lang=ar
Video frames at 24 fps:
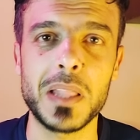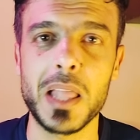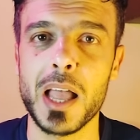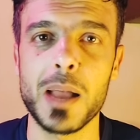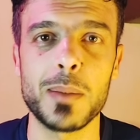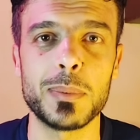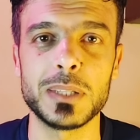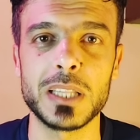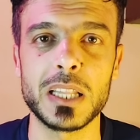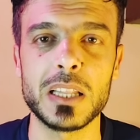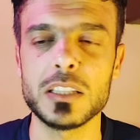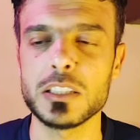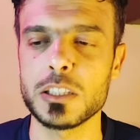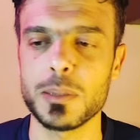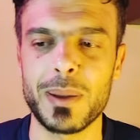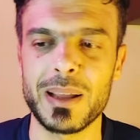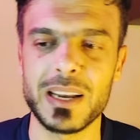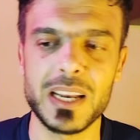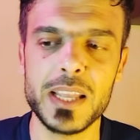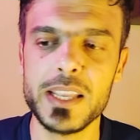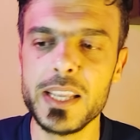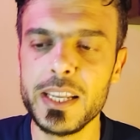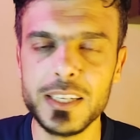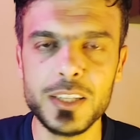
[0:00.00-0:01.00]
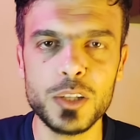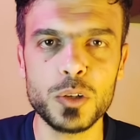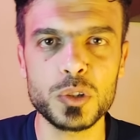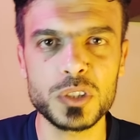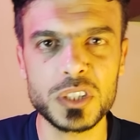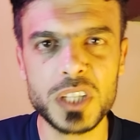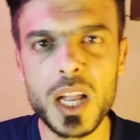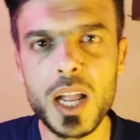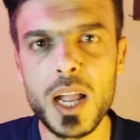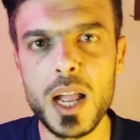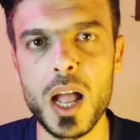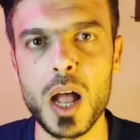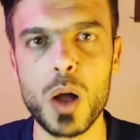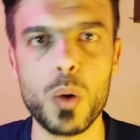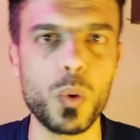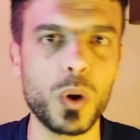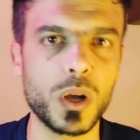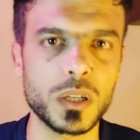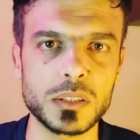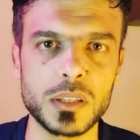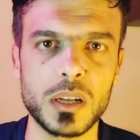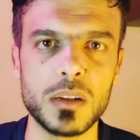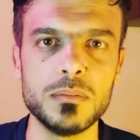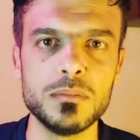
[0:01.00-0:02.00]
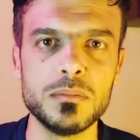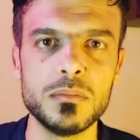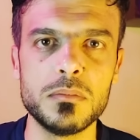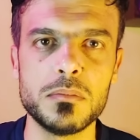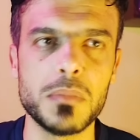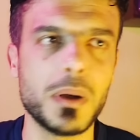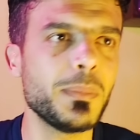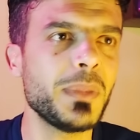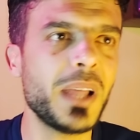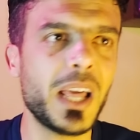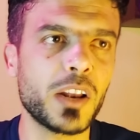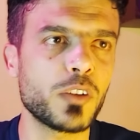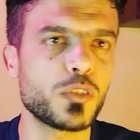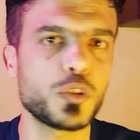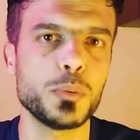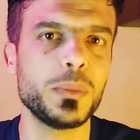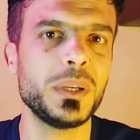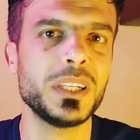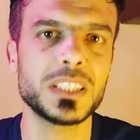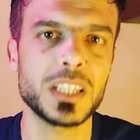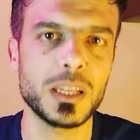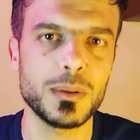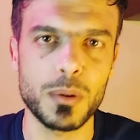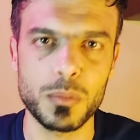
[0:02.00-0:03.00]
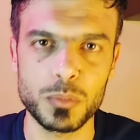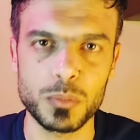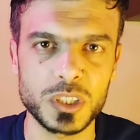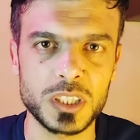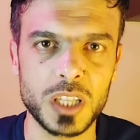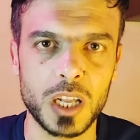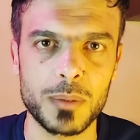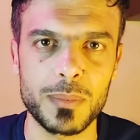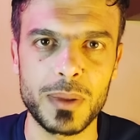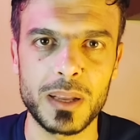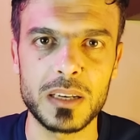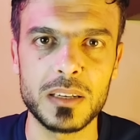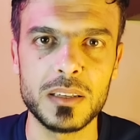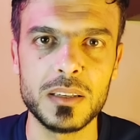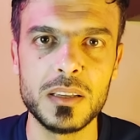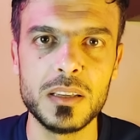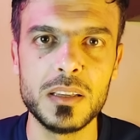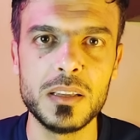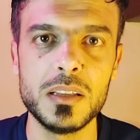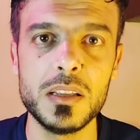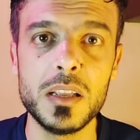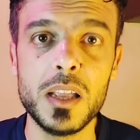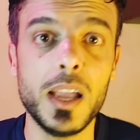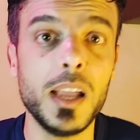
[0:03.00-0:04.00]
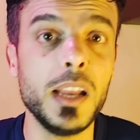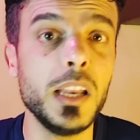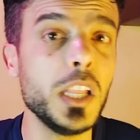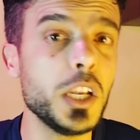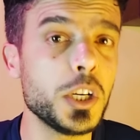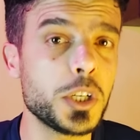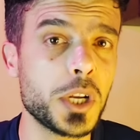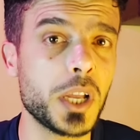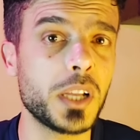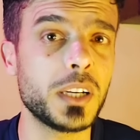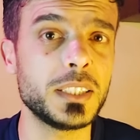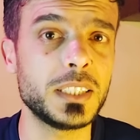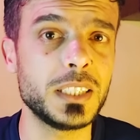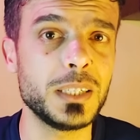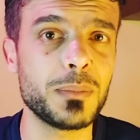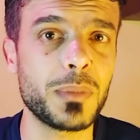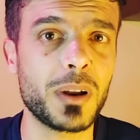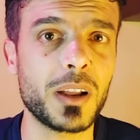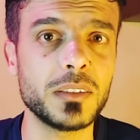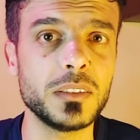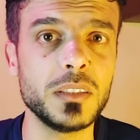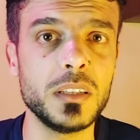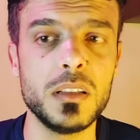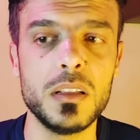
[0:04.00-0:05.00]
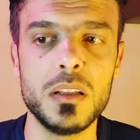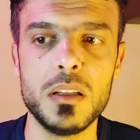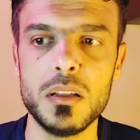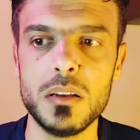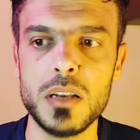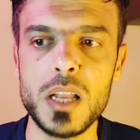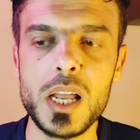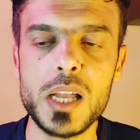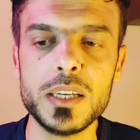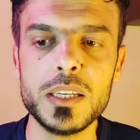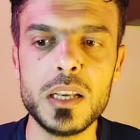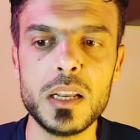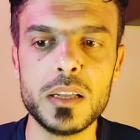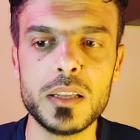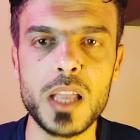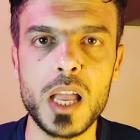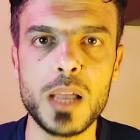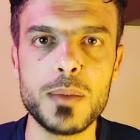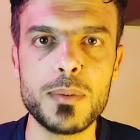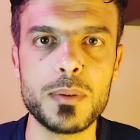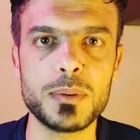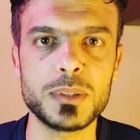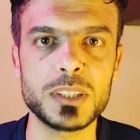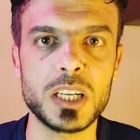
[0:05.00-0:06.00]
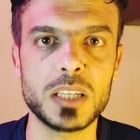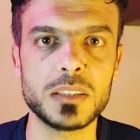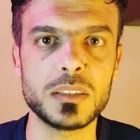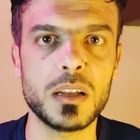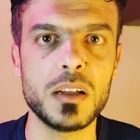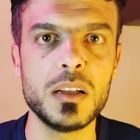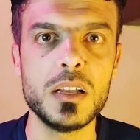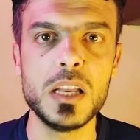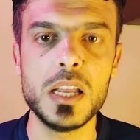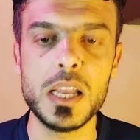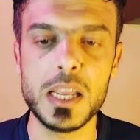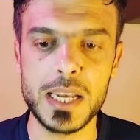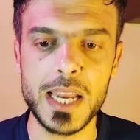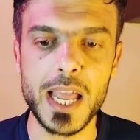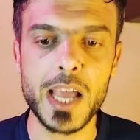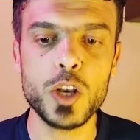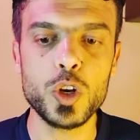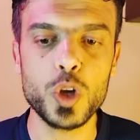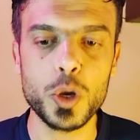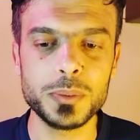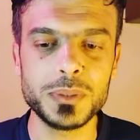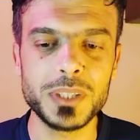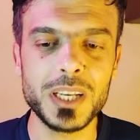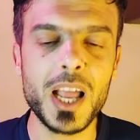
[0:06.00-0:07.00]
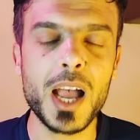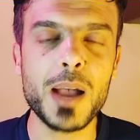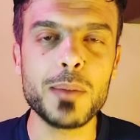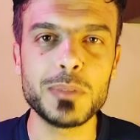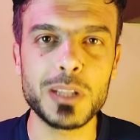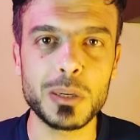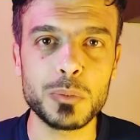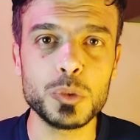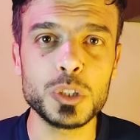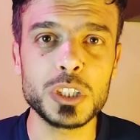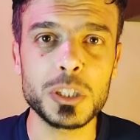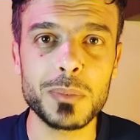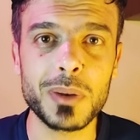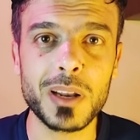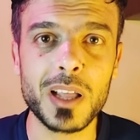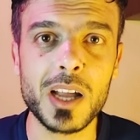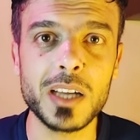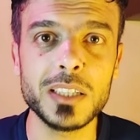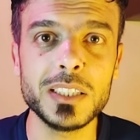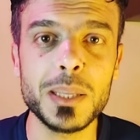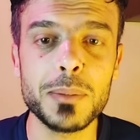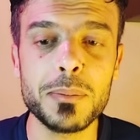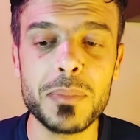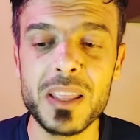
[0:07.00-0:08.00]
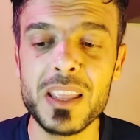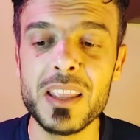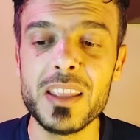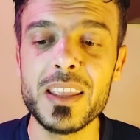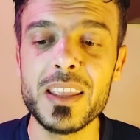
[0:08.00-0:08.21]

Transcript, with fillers: ابدا طبعا لا يعني انه صح او خطا ما بنعرف شو بيحصل بالمستقبل ليش يا نسيم راضي لا احكي لك اياها ببساطه لانه ابتداء من الموسم القادم